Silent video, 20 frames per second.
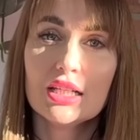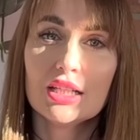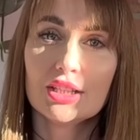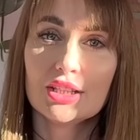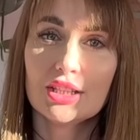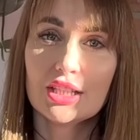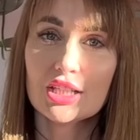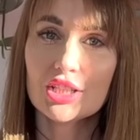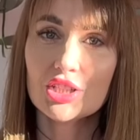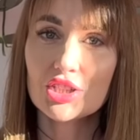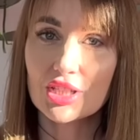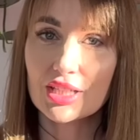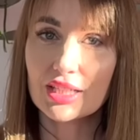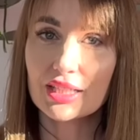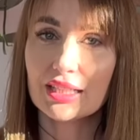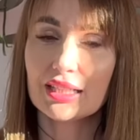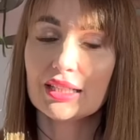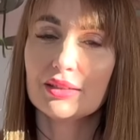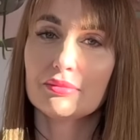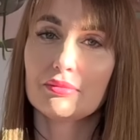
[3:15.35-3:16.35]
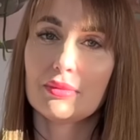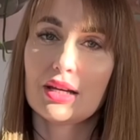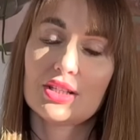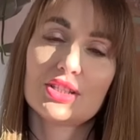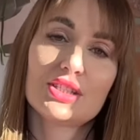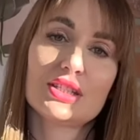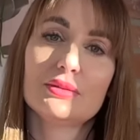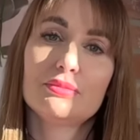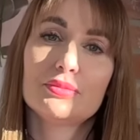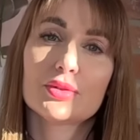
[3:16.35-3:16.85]
Jeżeli
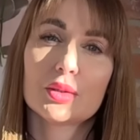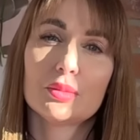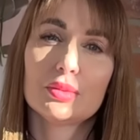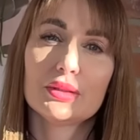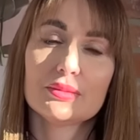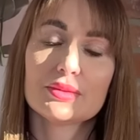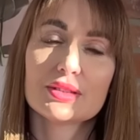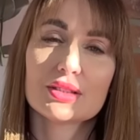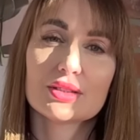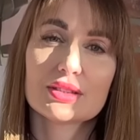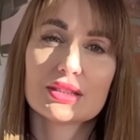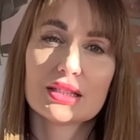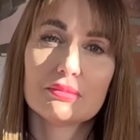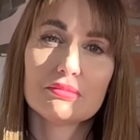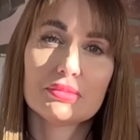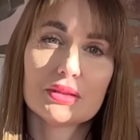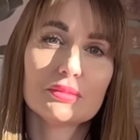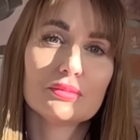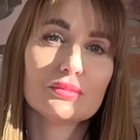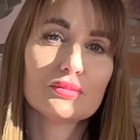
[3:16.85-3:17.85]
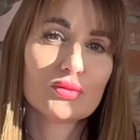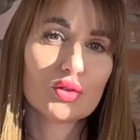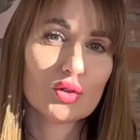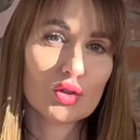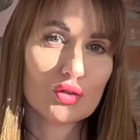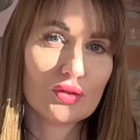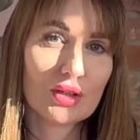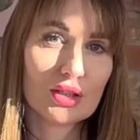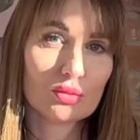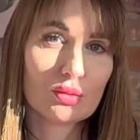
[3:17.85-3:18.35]
macie problem z dostępem do
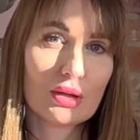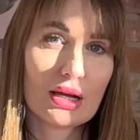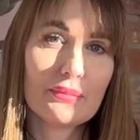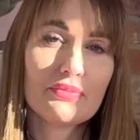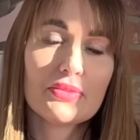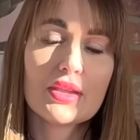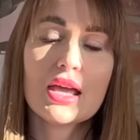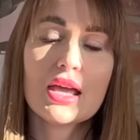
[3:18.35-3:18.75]
światła,